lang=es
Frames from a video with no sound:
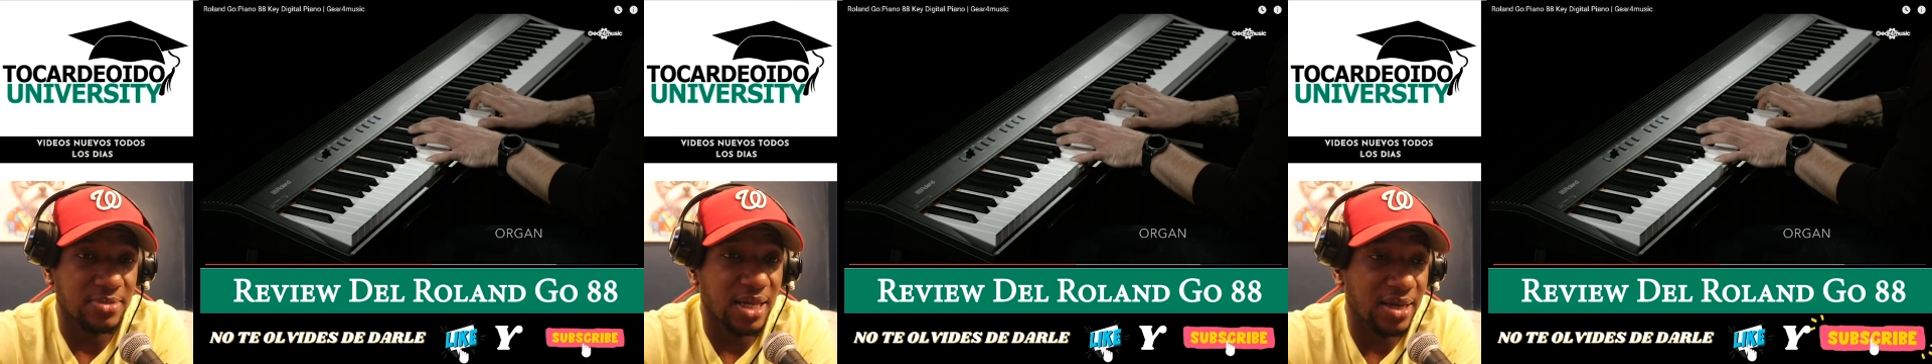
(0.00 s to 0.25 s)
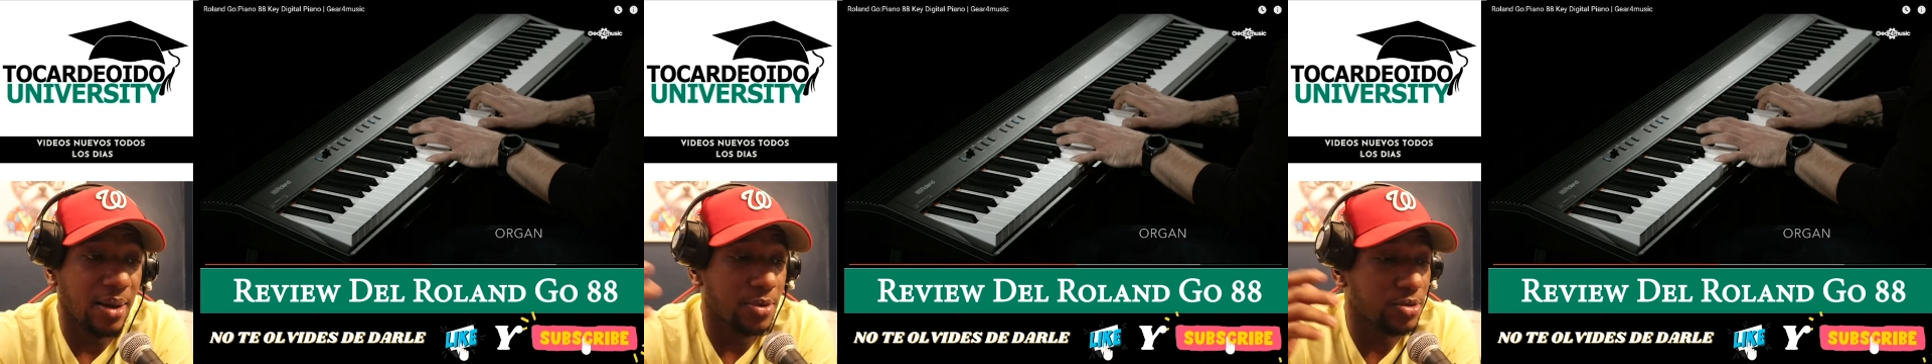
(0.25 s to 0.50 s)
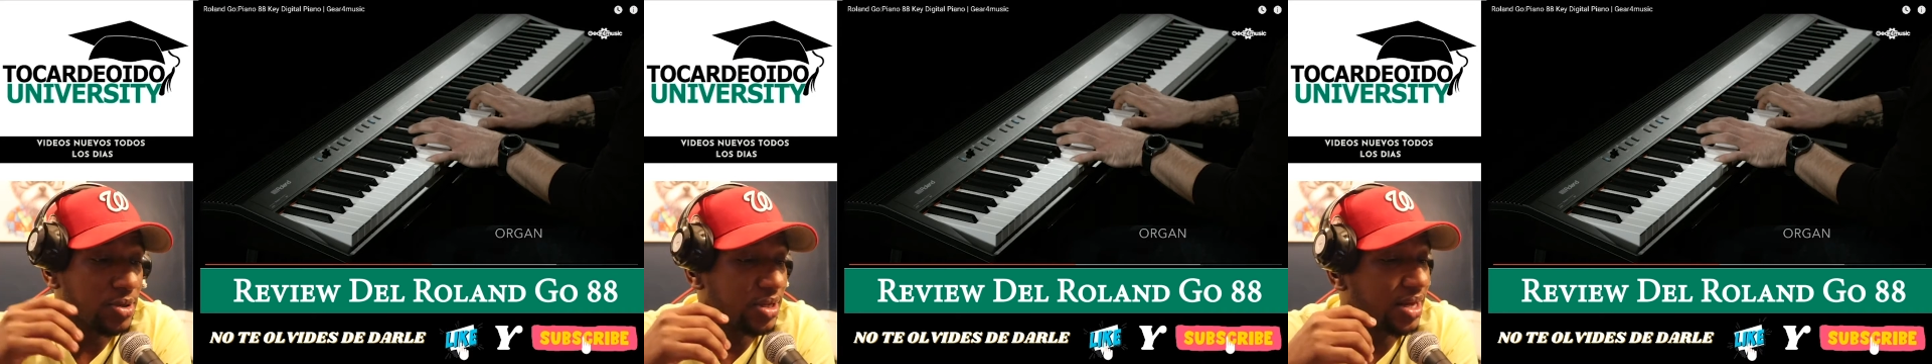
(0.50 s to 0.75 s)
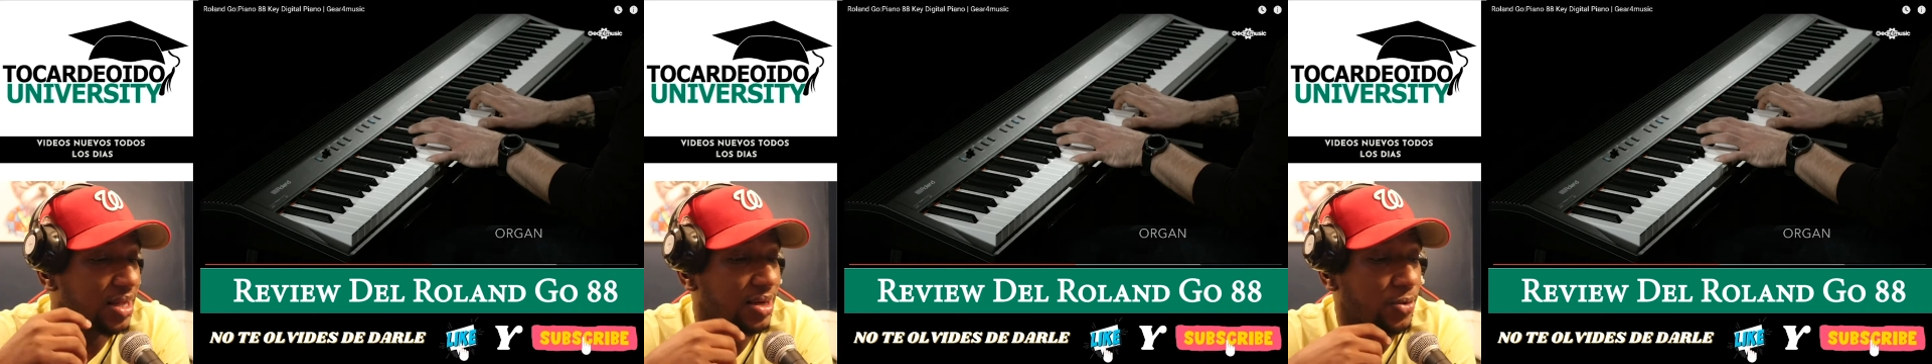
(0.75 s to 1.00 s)
tengamos una
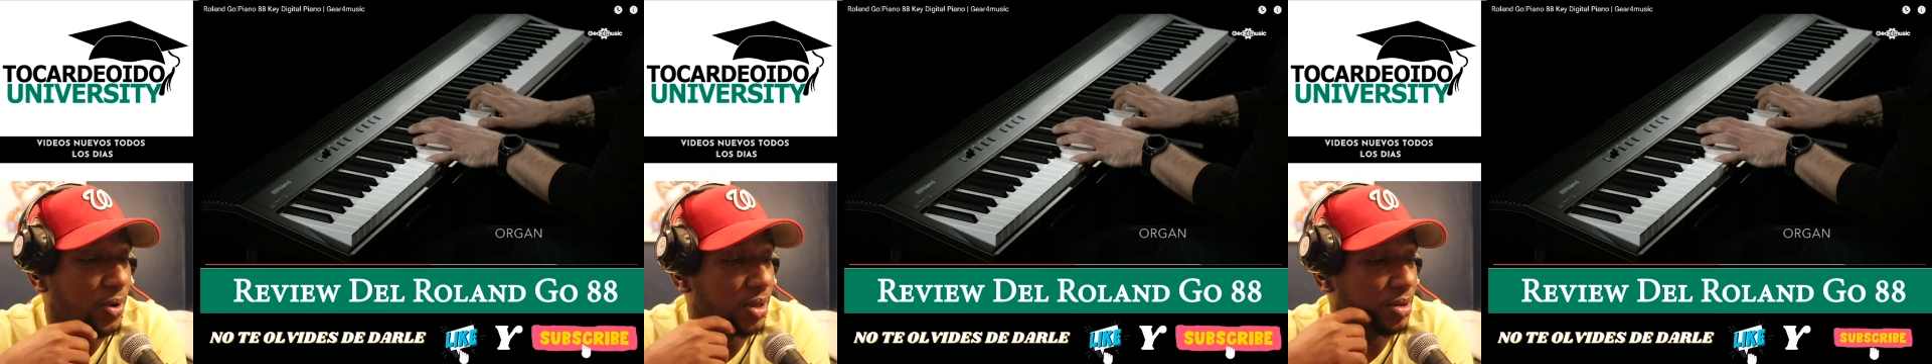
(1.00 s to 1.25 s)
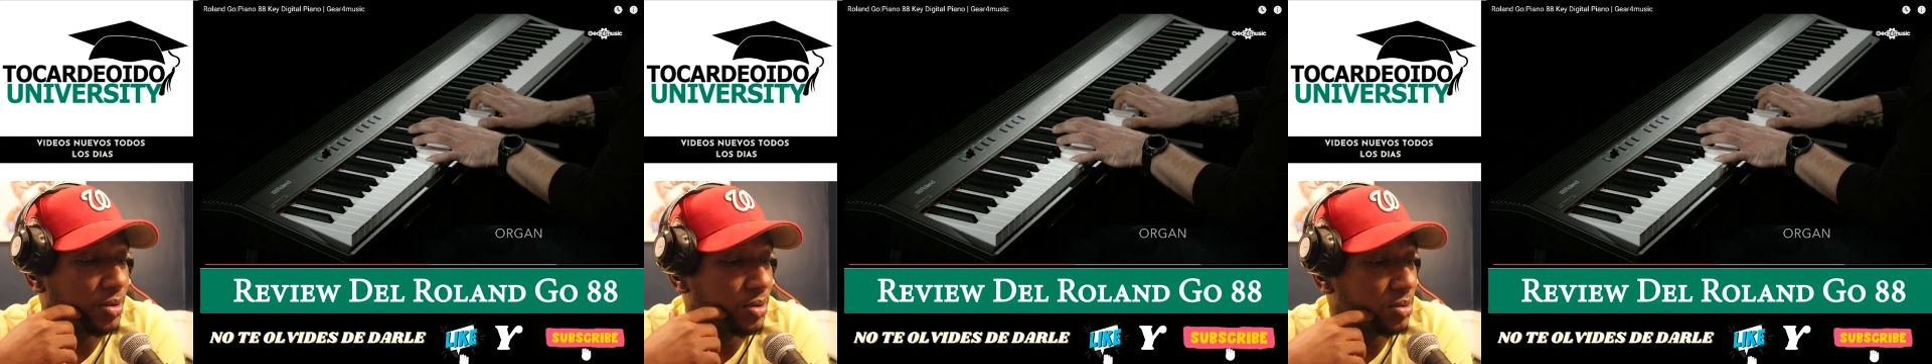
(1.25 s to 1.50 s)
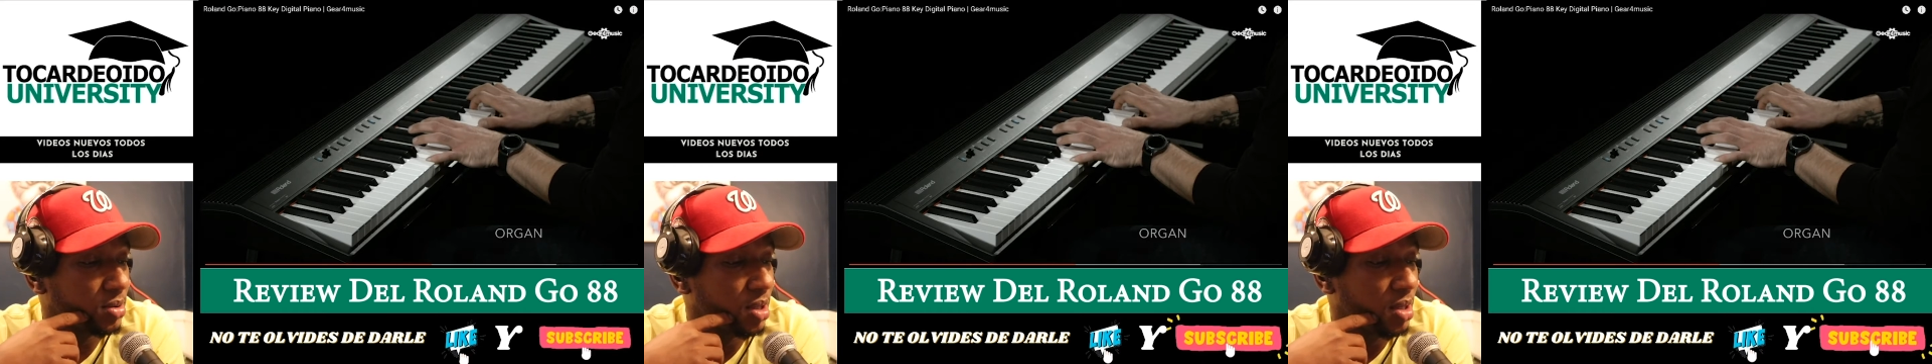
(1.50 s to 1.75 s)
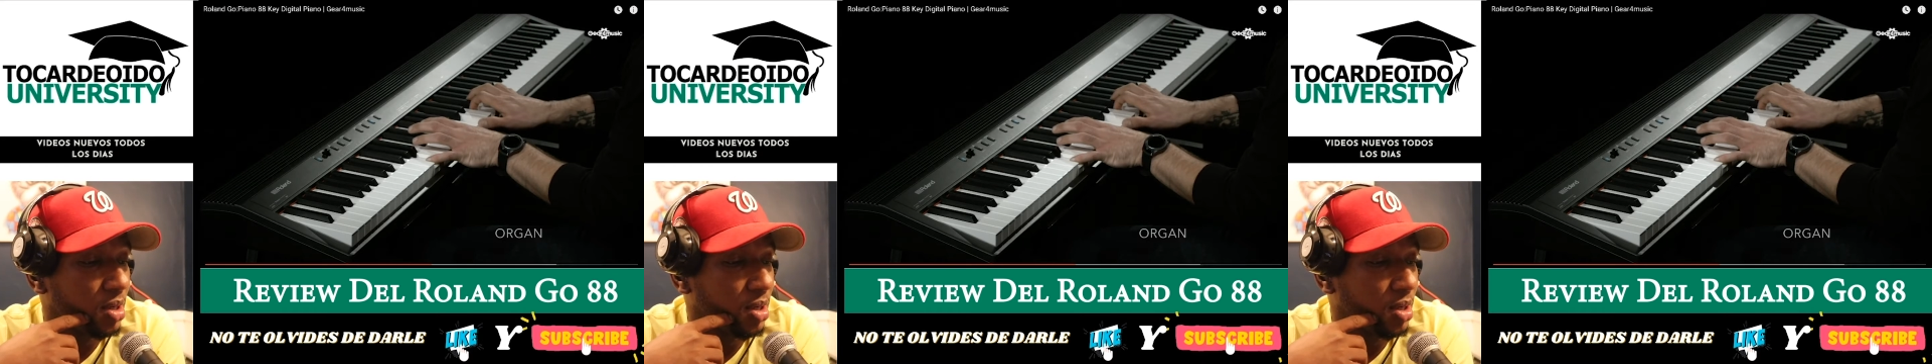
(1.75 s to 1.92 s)
idea de cuántos,